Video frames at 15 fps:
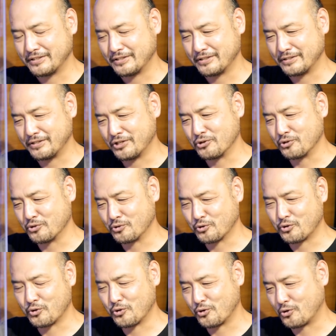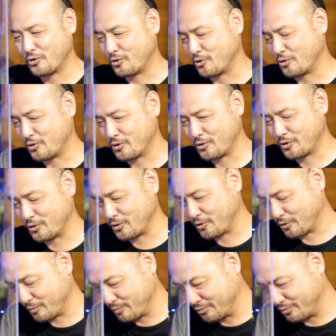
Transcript: いろいろこう部